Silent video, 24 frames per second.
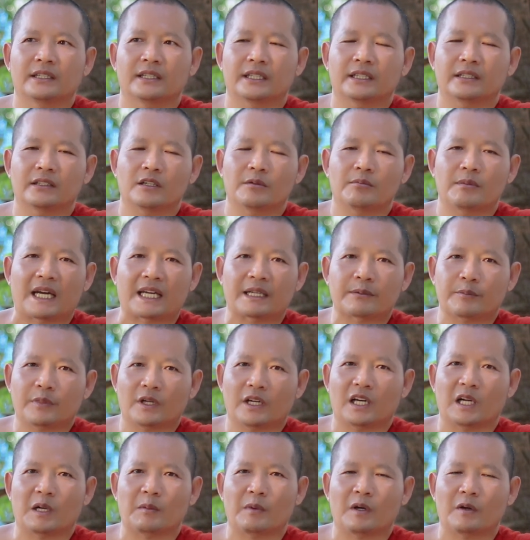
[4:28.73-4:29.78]
nó có bàn
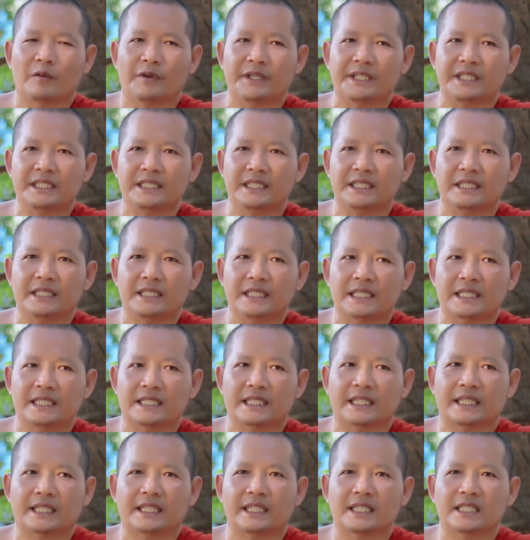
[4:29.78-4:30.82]
phò một vấn chia
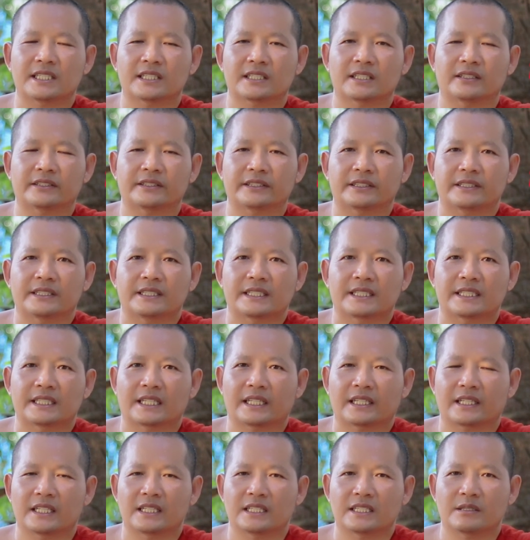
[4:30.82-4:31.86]
sẽ cái đây sọc sẽ
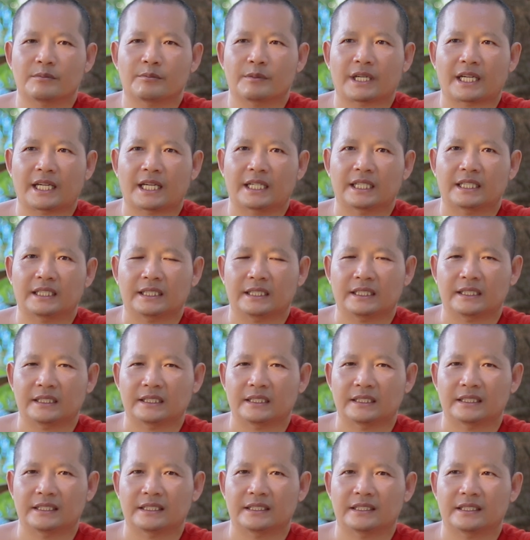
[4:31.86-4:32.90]
cái đây chầm ra
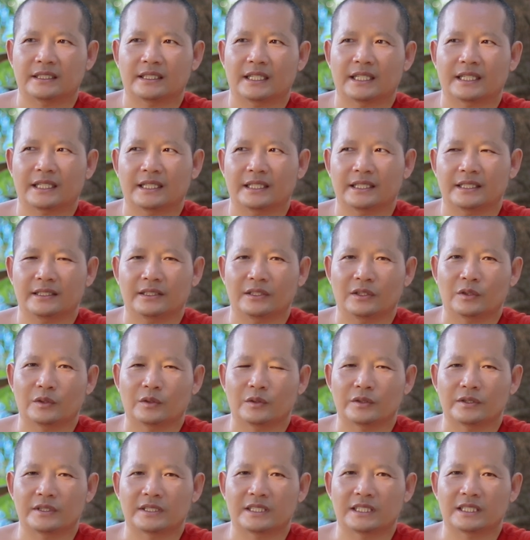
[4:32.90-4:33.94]
đang ấy
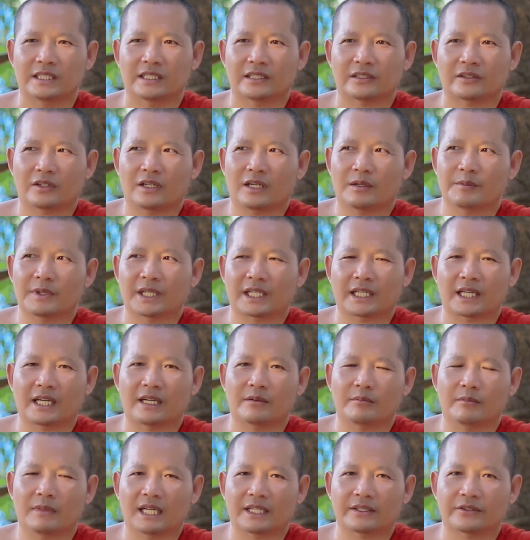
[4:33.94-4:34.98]
đôi chia thò mấy
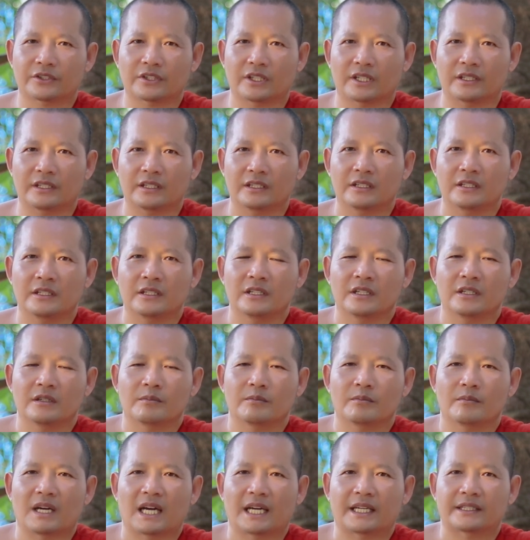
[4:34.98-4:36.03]
cả ba sọ
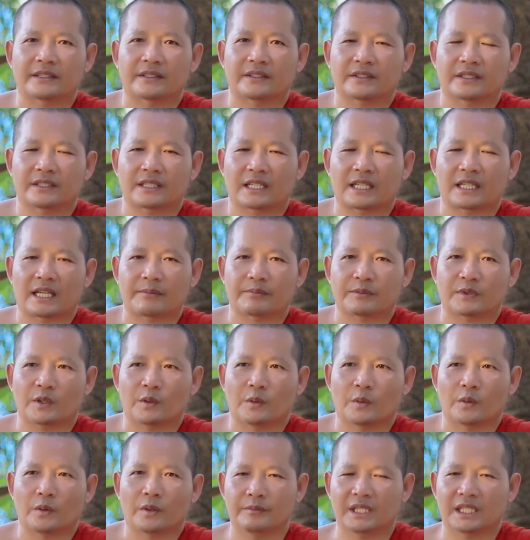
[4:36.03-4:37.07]
bàn đạp
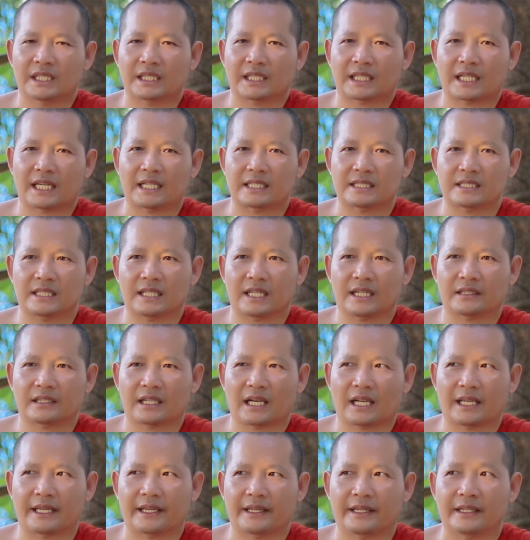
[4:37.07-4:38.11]
thô miền ca chia
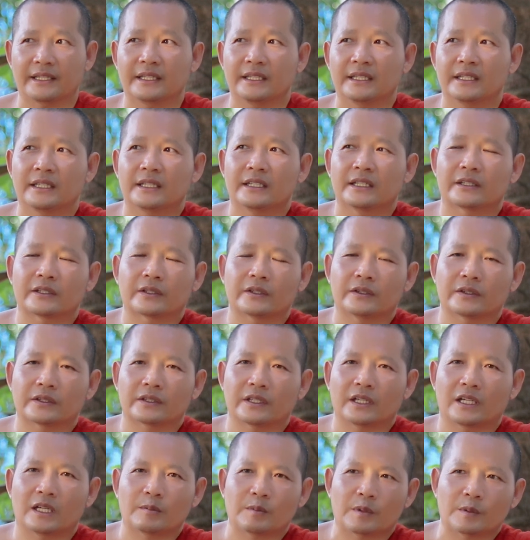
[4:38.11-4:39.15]
là hột
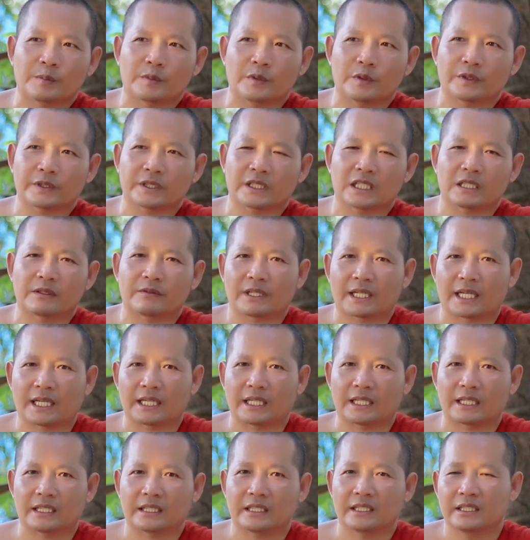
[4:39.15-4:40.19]
đo vào bộ tê và
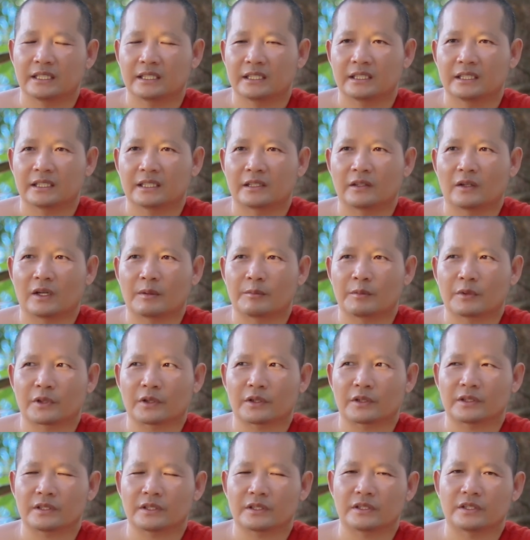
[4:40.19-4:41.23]
đa nòm
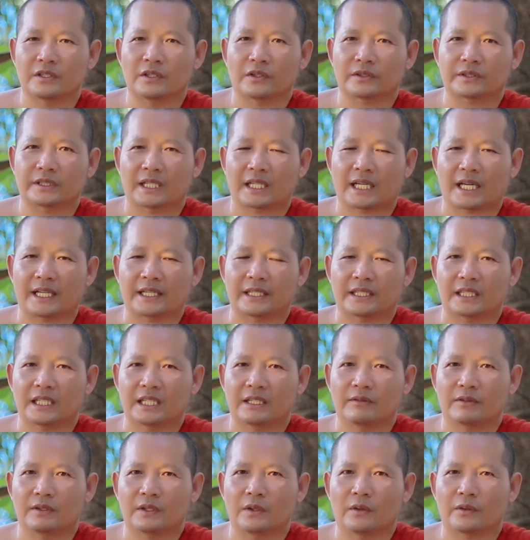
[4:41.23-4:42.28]
rốt dậu thì can
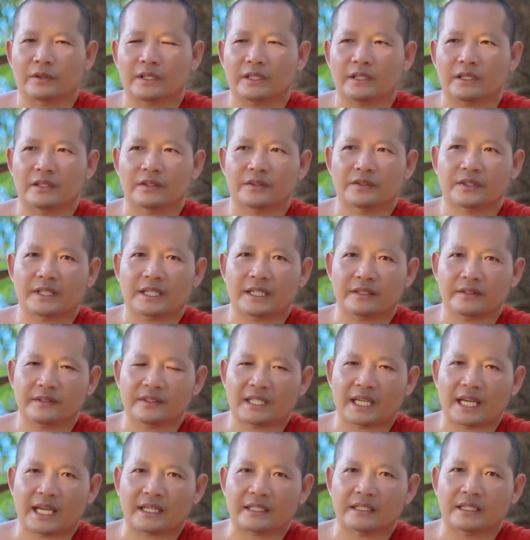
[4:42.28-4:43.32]
tê và độ nó đã xa
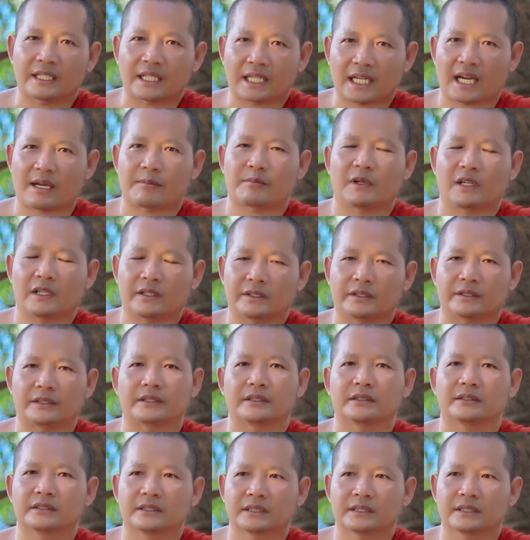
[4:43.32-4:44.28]
sang được cam lỏ